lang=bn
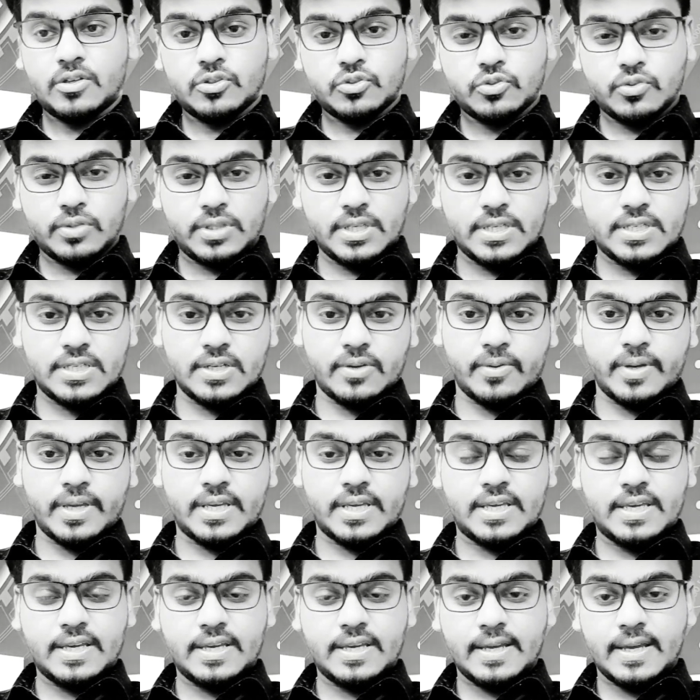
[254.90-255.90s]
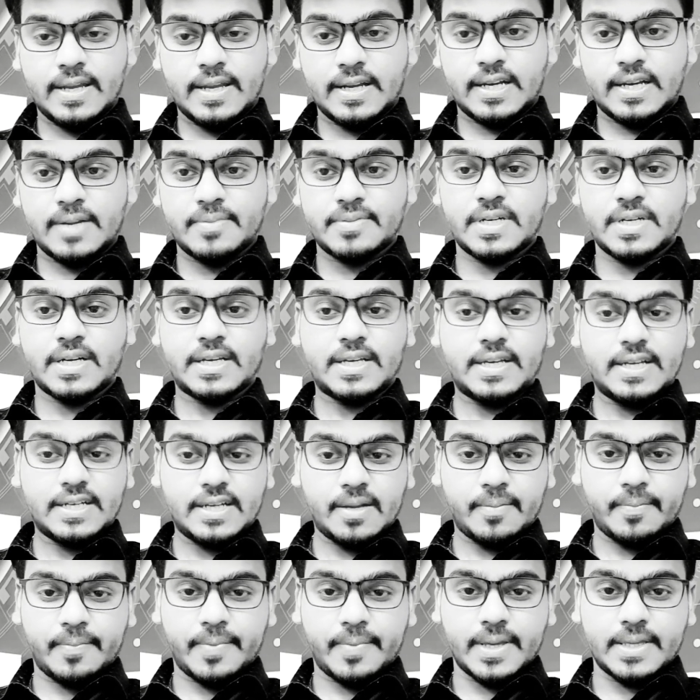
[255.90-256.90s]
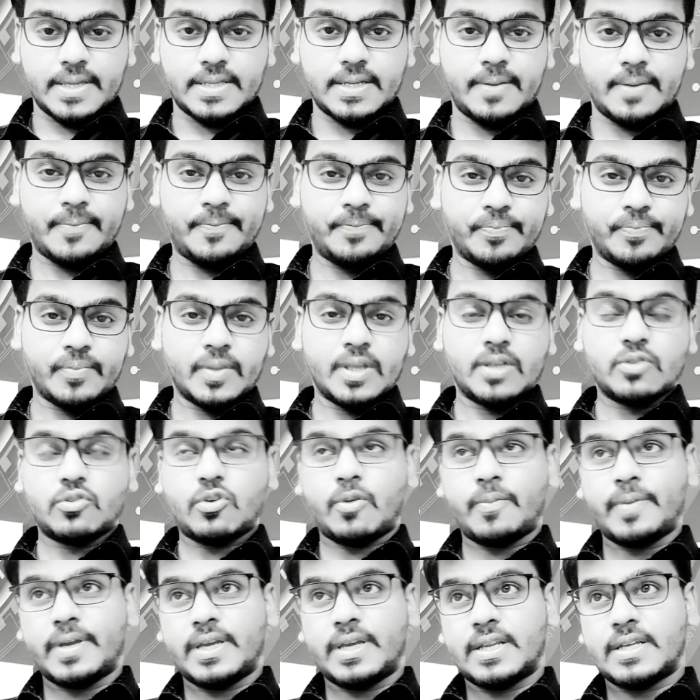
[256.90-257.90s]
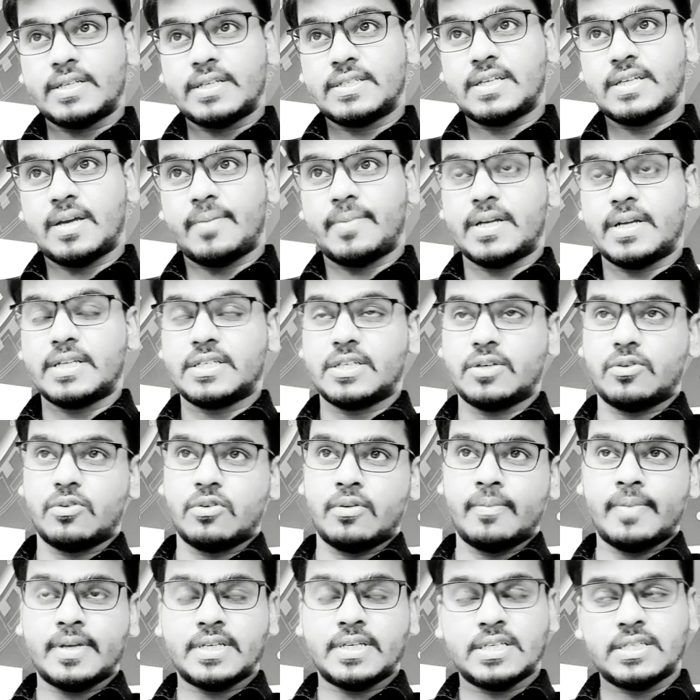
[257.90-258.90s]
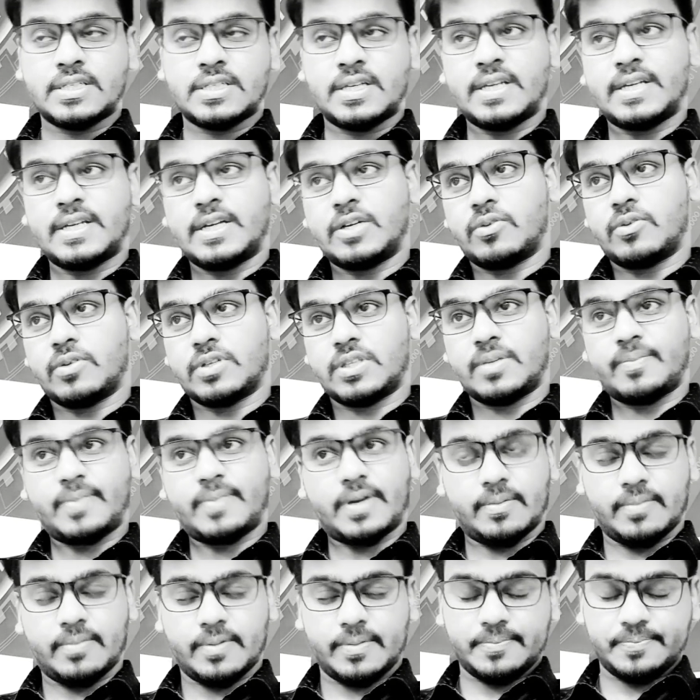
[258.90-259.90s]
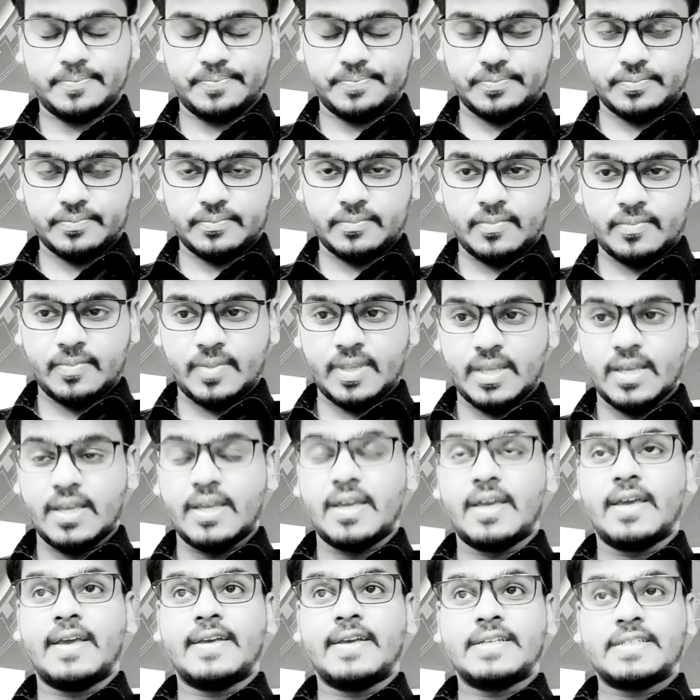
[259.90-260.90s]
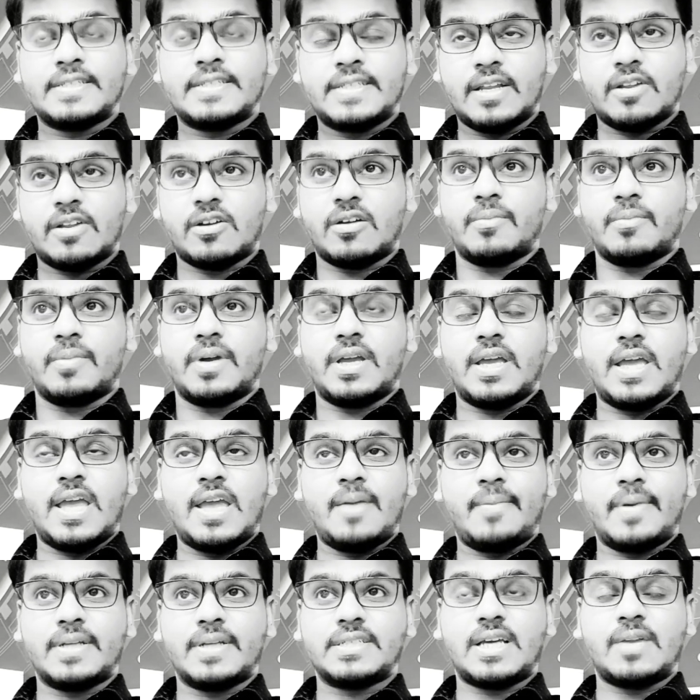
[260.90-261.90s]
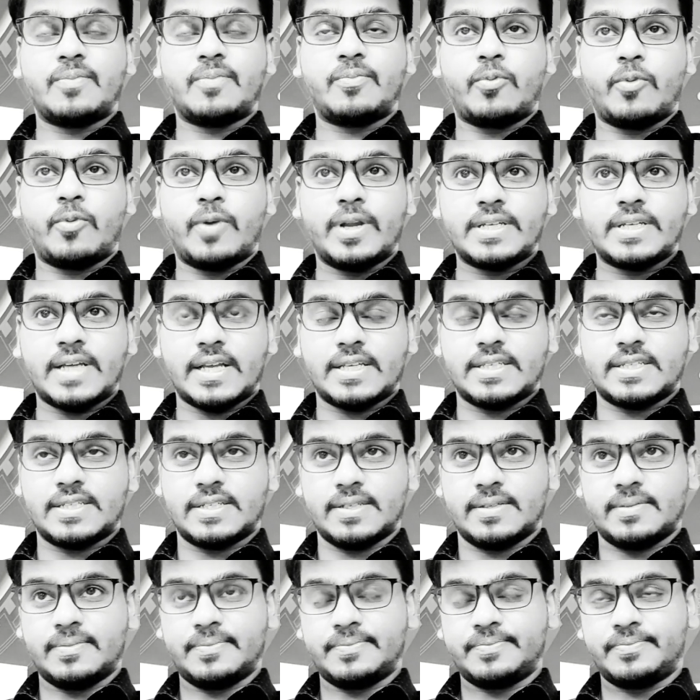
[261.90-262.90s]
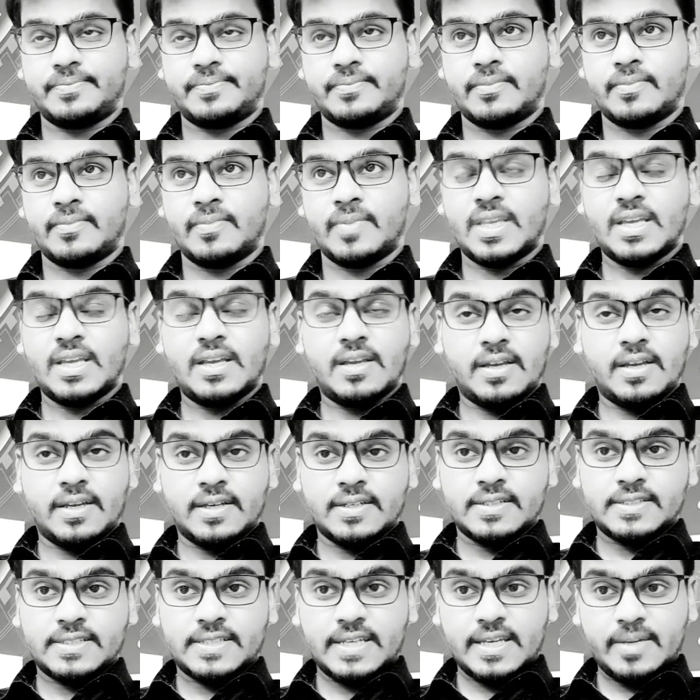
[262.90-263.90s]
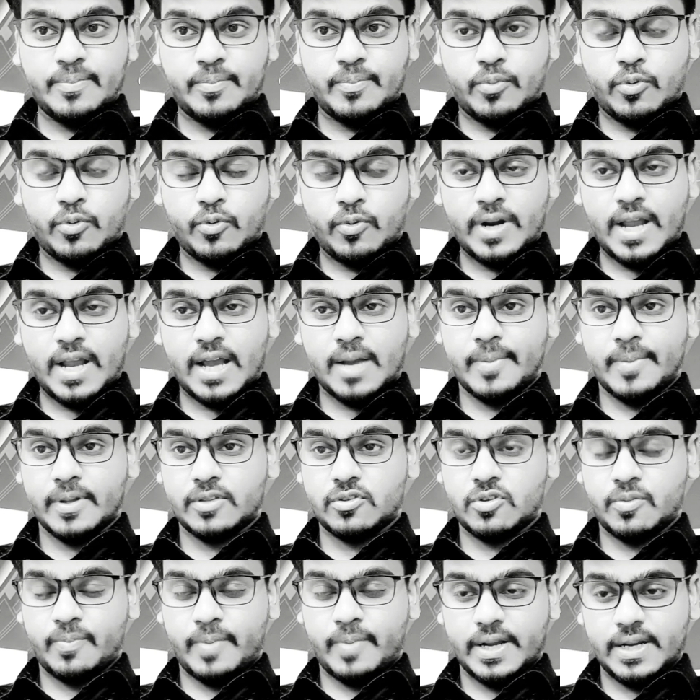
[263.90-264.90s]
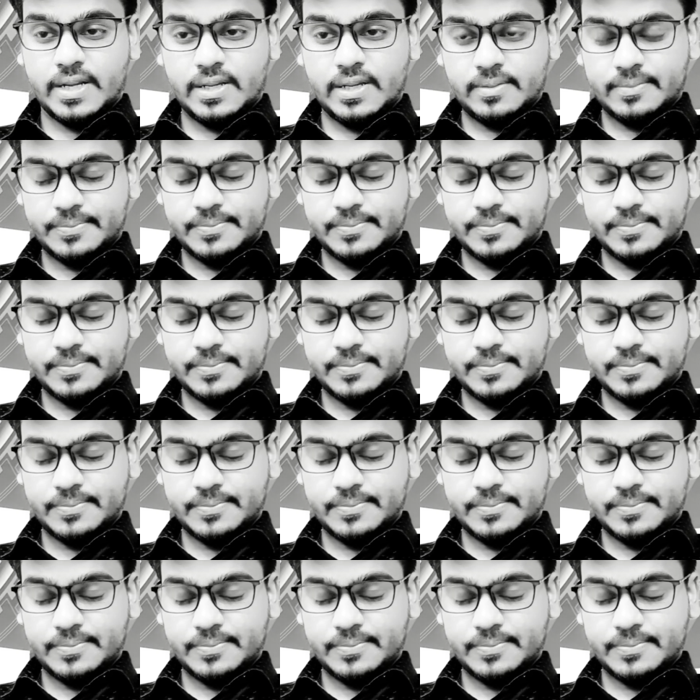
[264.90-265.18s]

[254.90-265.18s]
যদি সে ওই কী এনক্রিপশন কীটা পেয়ে যায় তবে কিনা সে আপনার যে কোনো মেসেজকে রিড করতে পারবে সেরকম এইবার যার ফোনে যাচ্ছে সেই ফোন একমাত্র পারে